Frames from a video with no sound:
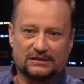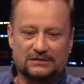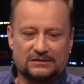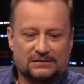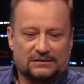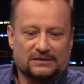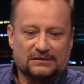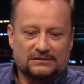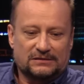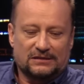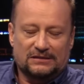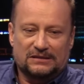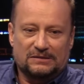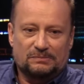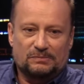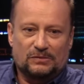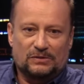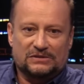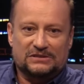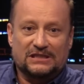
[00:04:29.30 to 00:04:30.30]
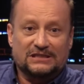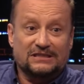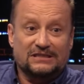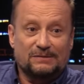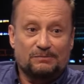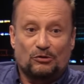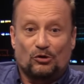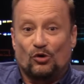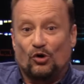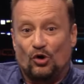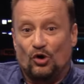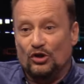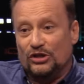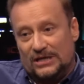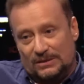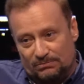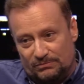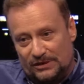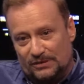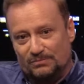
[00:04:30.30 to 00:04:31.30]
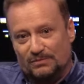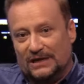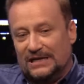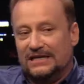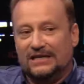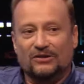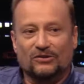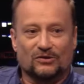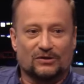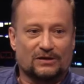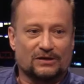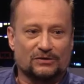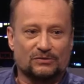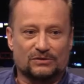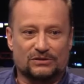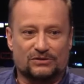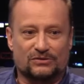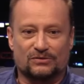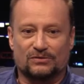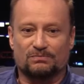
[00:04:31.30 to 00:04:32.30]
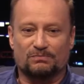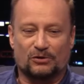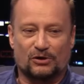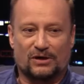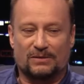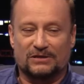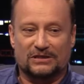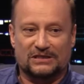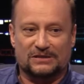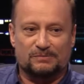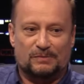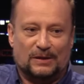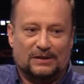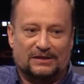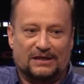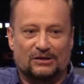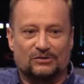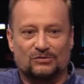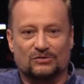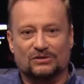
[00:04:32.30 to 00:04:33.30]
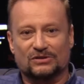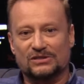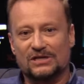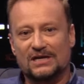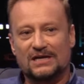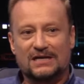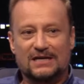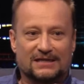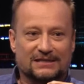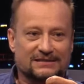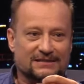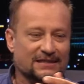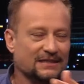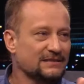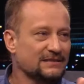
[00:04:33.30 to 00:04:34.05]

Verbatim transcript: Si este tipo, si este tipo lo odian, bienvenido a nuestro programa de espectáculos. Si a